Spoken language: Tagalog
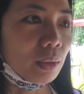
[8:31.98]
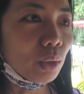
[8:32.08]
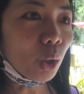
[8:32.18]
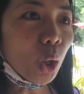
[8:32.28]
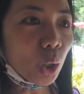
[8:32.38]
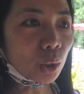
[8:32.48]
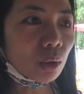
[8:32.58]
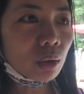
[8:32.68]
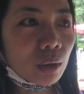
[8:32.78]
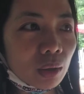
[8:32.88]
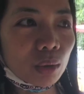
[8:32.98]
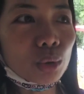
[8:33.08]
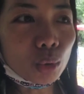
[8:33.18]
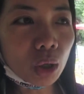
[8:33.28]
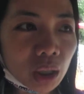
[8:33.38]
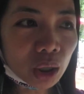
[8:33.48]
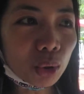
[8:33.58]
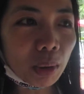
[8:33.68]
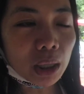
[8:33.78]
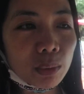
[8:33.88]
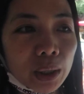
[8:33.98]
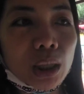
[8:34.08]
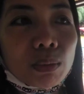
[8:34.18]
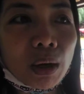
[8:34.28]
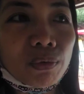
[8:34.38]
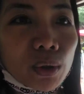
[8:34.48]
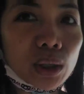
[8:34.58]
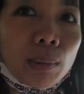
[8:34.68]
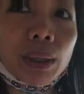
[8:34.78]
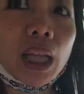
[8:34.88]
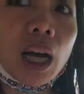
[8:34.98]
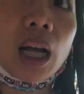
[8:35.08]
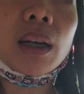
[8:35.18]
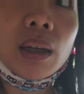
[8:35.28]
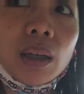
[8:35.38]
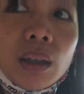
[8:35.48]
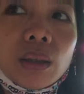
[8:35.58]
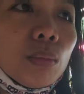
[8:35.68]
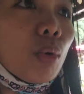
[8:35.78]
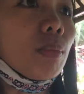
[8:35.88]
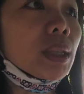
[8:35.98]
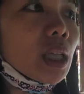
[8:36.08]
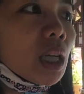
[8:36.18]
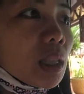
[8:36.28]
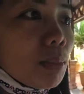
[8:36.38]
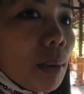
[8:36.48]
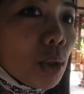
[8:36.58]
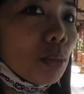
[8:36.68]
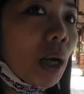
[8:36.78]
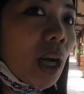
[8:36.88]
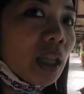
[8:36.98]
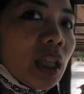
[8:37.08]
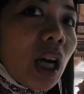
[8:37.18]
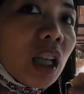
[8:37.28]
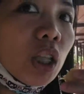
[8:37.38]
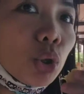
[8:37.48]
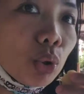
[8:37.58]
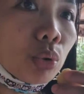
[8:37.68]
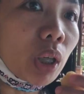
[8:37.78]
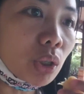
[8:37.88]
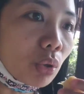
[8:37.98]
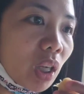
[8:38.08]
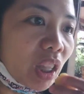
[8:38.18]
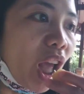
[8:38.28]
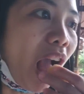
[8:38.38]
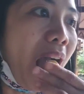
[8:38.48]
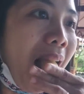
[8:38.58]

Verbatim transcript: noon, gusto ko lang dito ma-experience my first time in Dakar. Mukhang masaya. Saan ba kami dumaan kanina? Dito yung restaurant eh.